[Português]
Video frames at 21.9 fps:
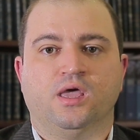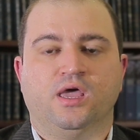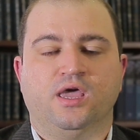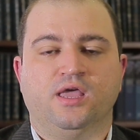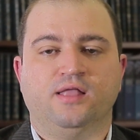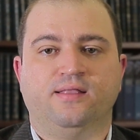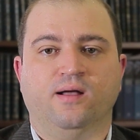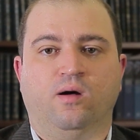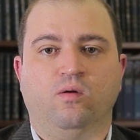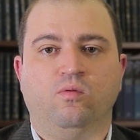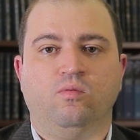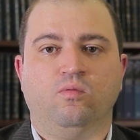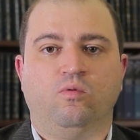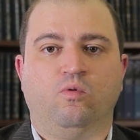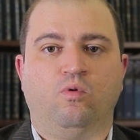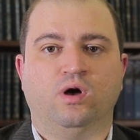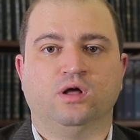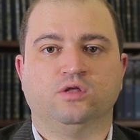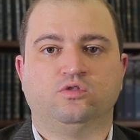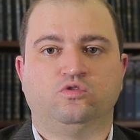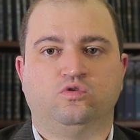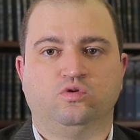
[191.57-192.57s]
Então,
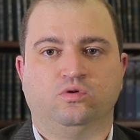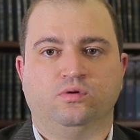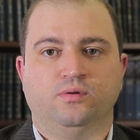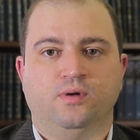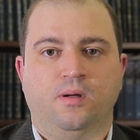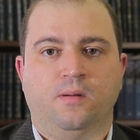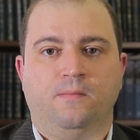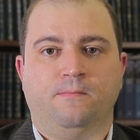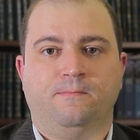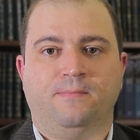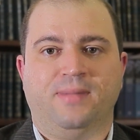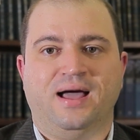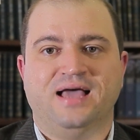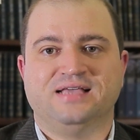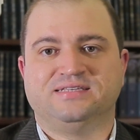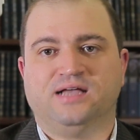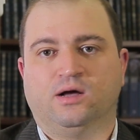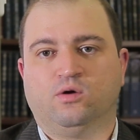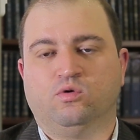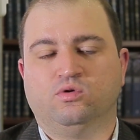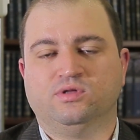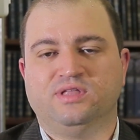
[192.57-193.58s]
quanto
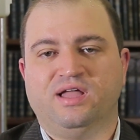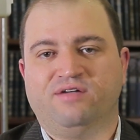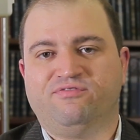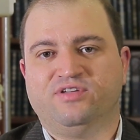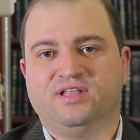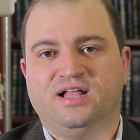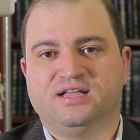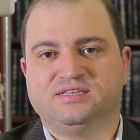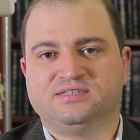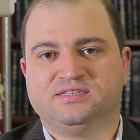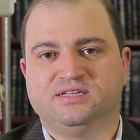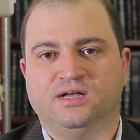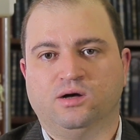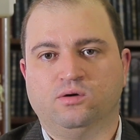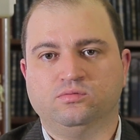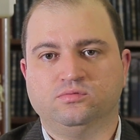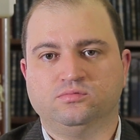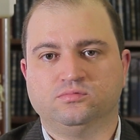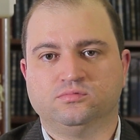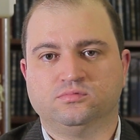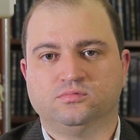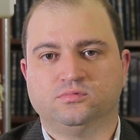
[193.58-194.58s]
mais aguda a
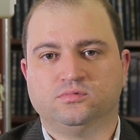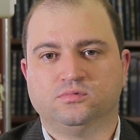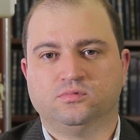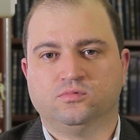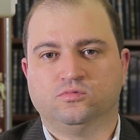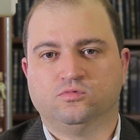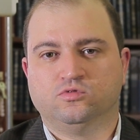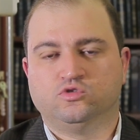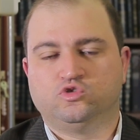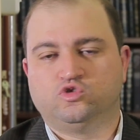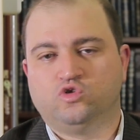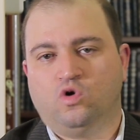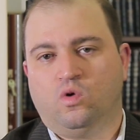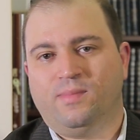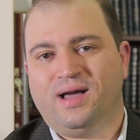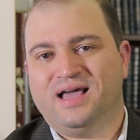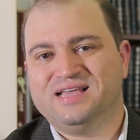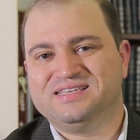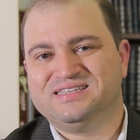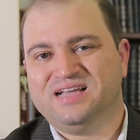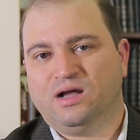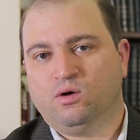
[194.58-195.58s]
afinação, o som
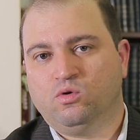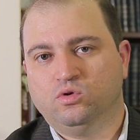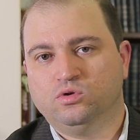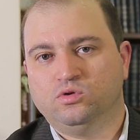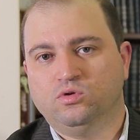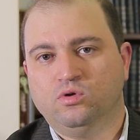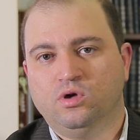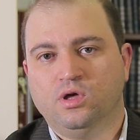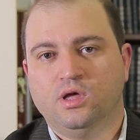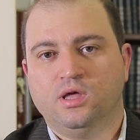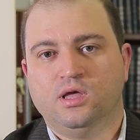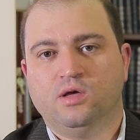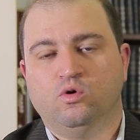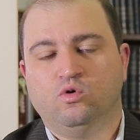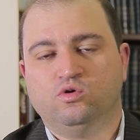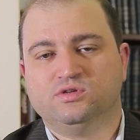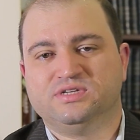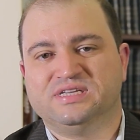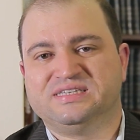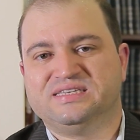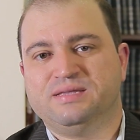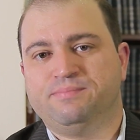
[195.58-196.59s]
mais agudo,
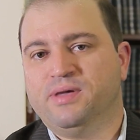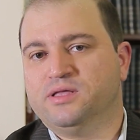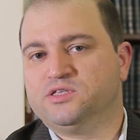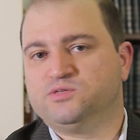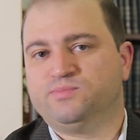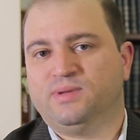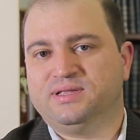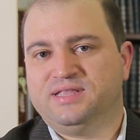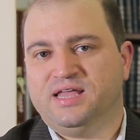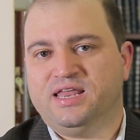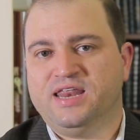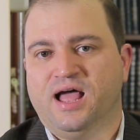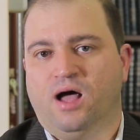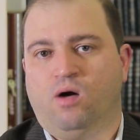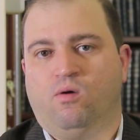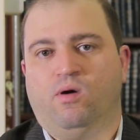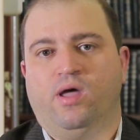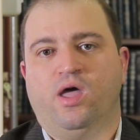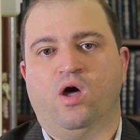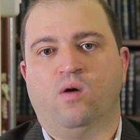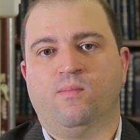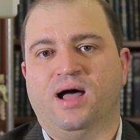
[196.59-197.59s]
usa-se menos
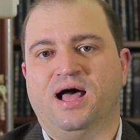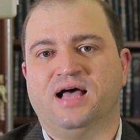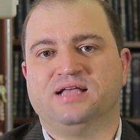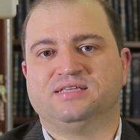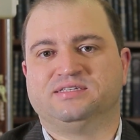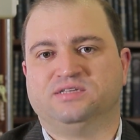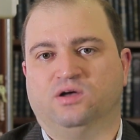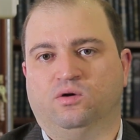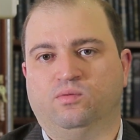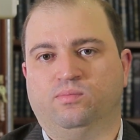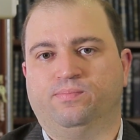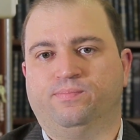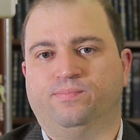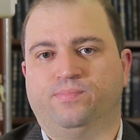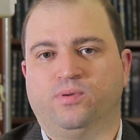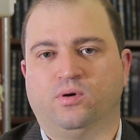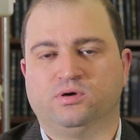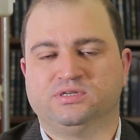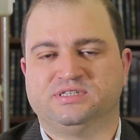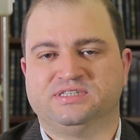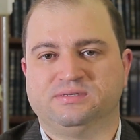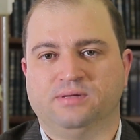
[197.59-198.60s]
material. É uma razão
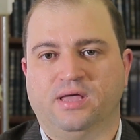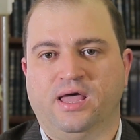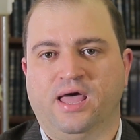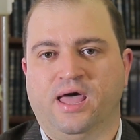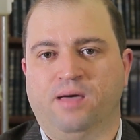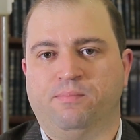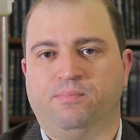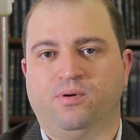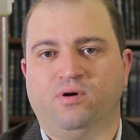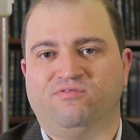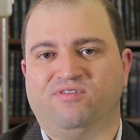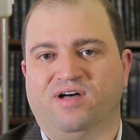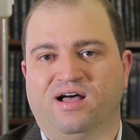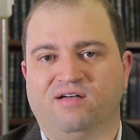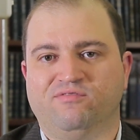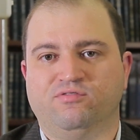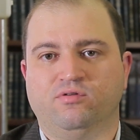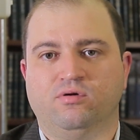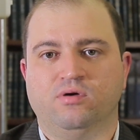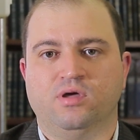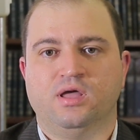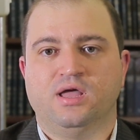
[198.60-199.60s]
é,
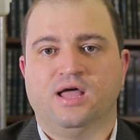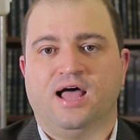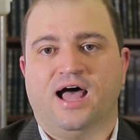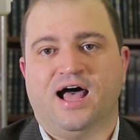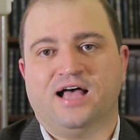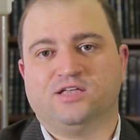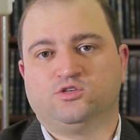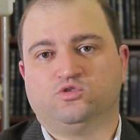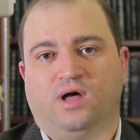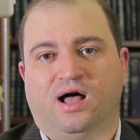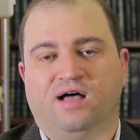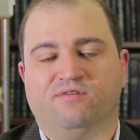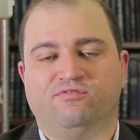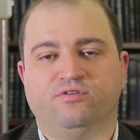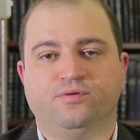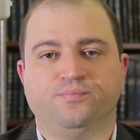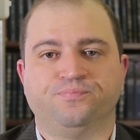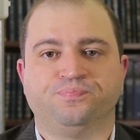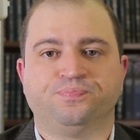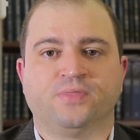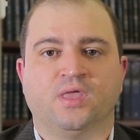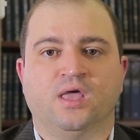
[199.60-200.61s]
provável,
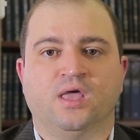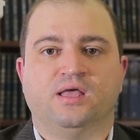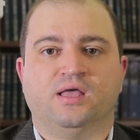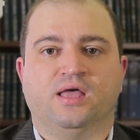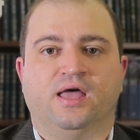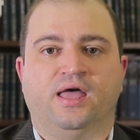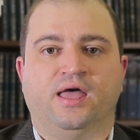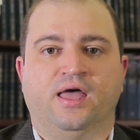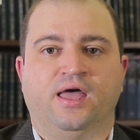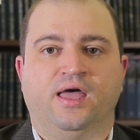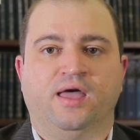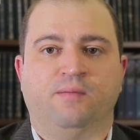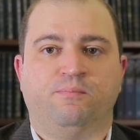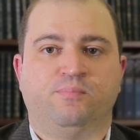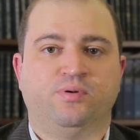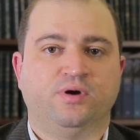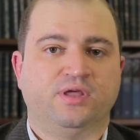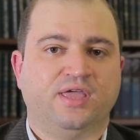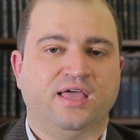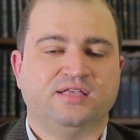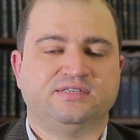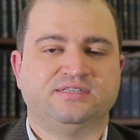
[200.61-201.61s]
razoável, é,
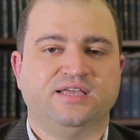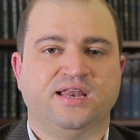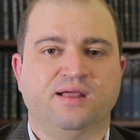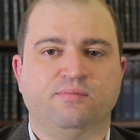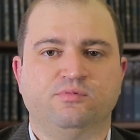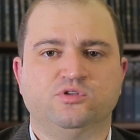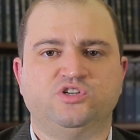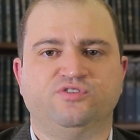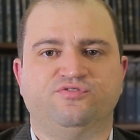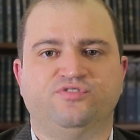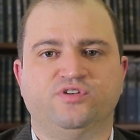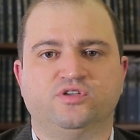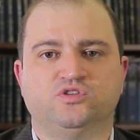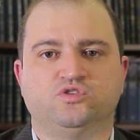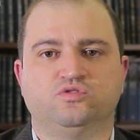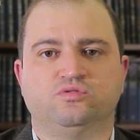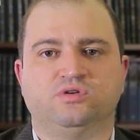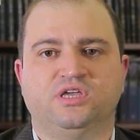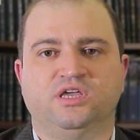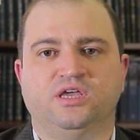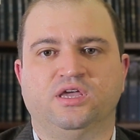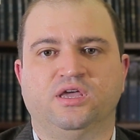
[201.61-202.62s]
porque seria muito
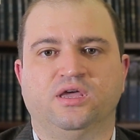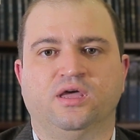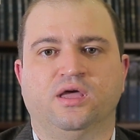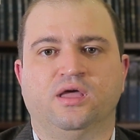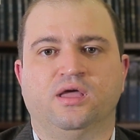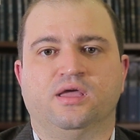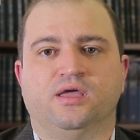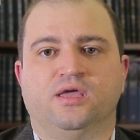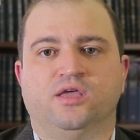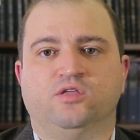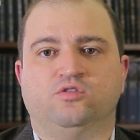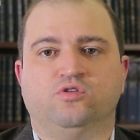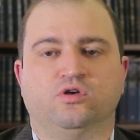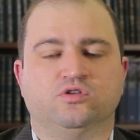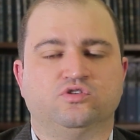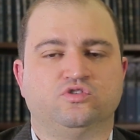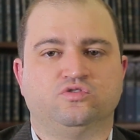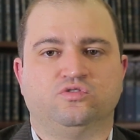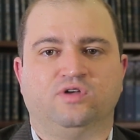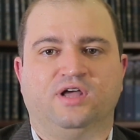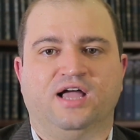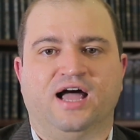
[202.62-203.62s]
difícil que em
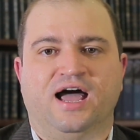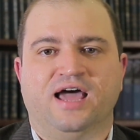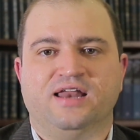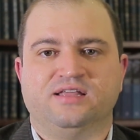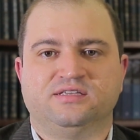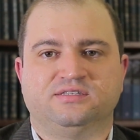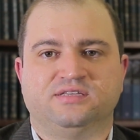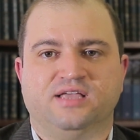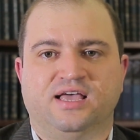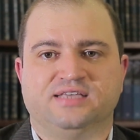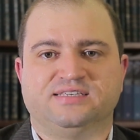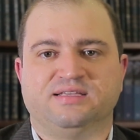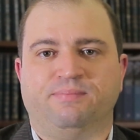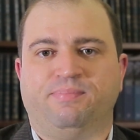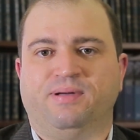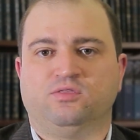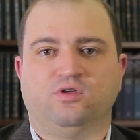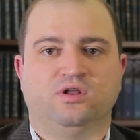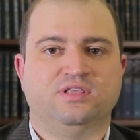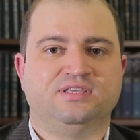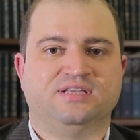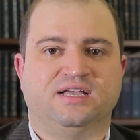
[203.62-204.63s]
todos os lugares essa
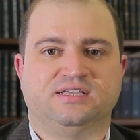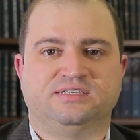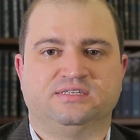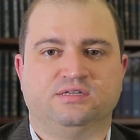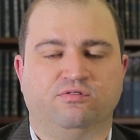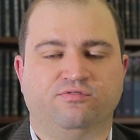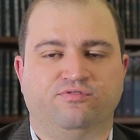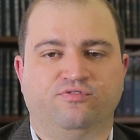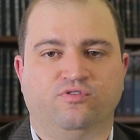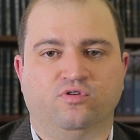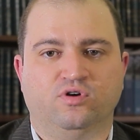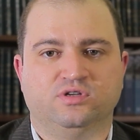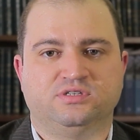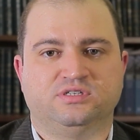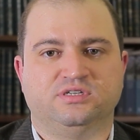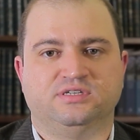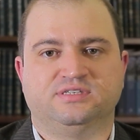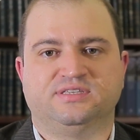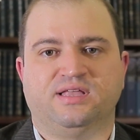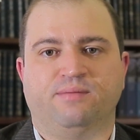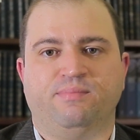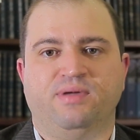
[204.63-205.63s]
padronização
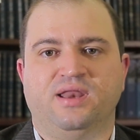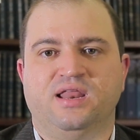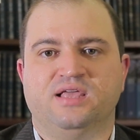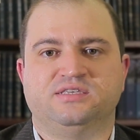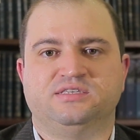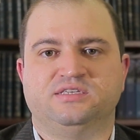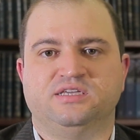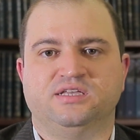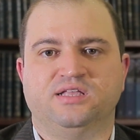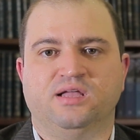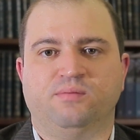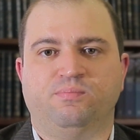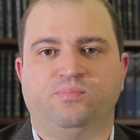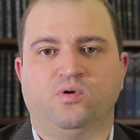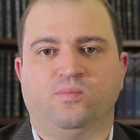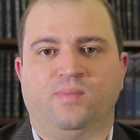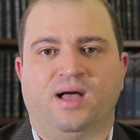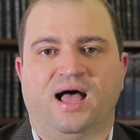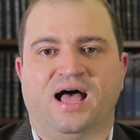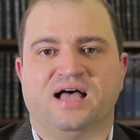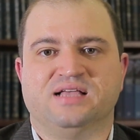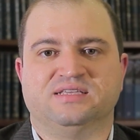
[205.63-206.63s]
fosse estabelecida por
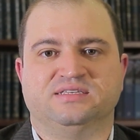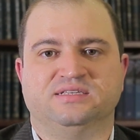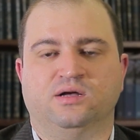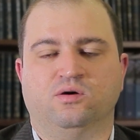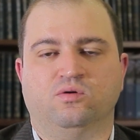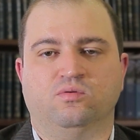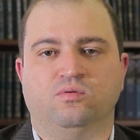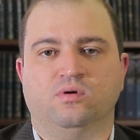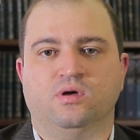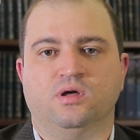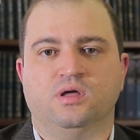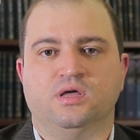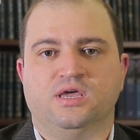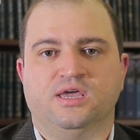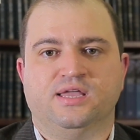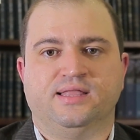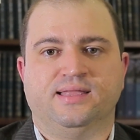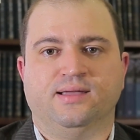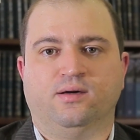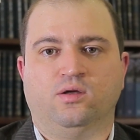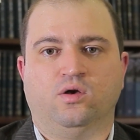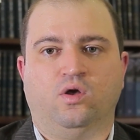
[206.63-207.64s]
uma razão
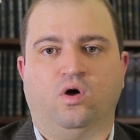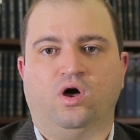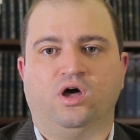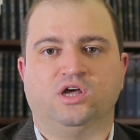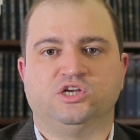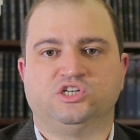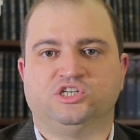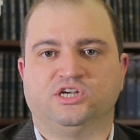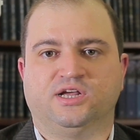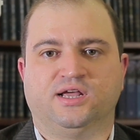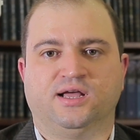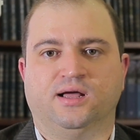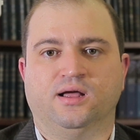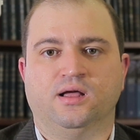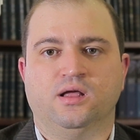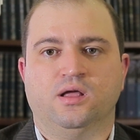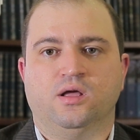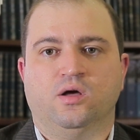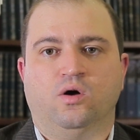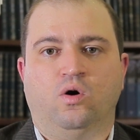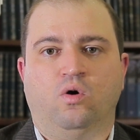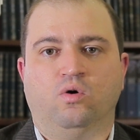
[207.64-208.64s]
ideológica
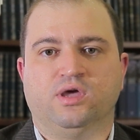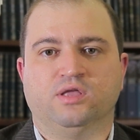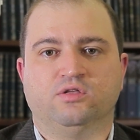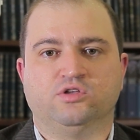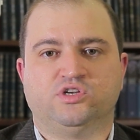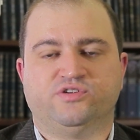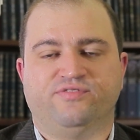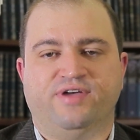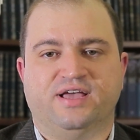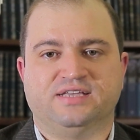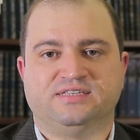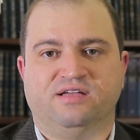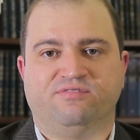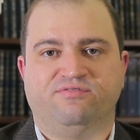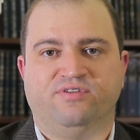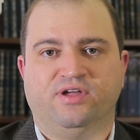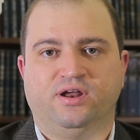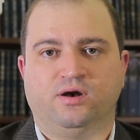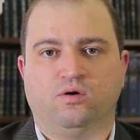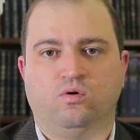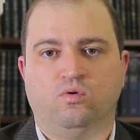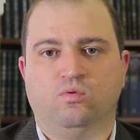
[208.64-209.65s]
ou que não tivesse a
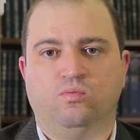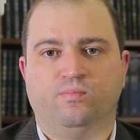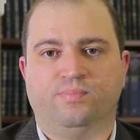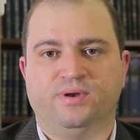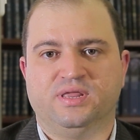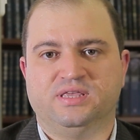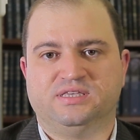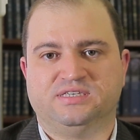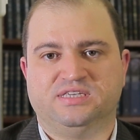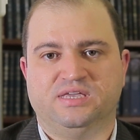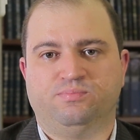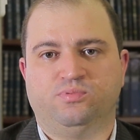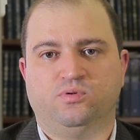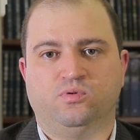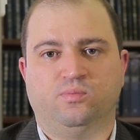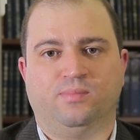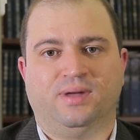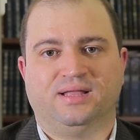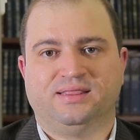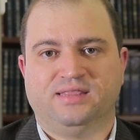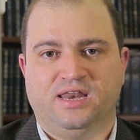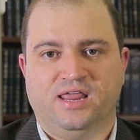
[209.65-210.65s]
ver com um princípio
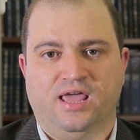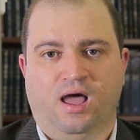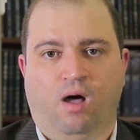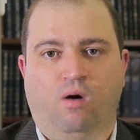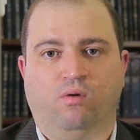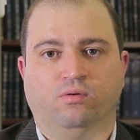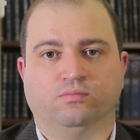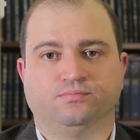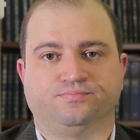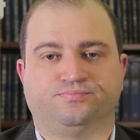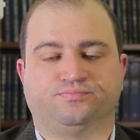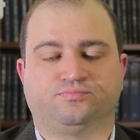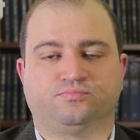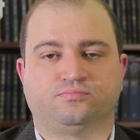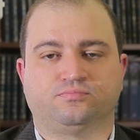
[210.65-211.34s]
material.